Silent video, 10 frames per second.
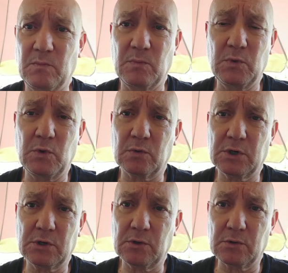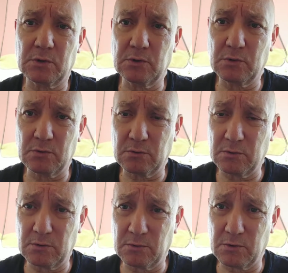non, non, non,
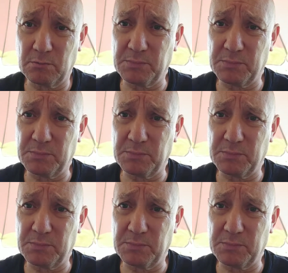non,